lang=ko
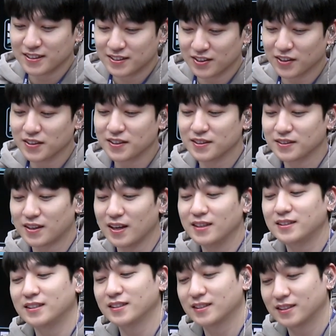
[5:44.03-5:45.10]
저는
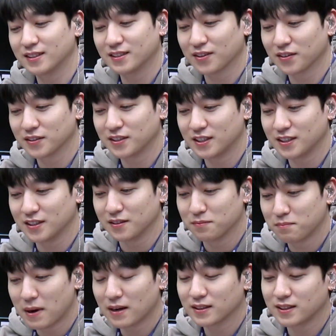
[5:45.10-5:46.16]
데이식스 성진
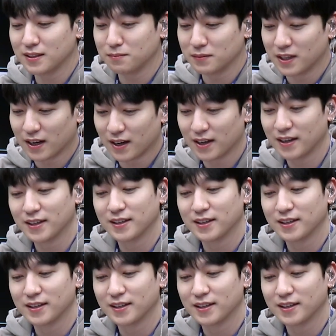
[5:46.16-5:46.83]
빵디입니다.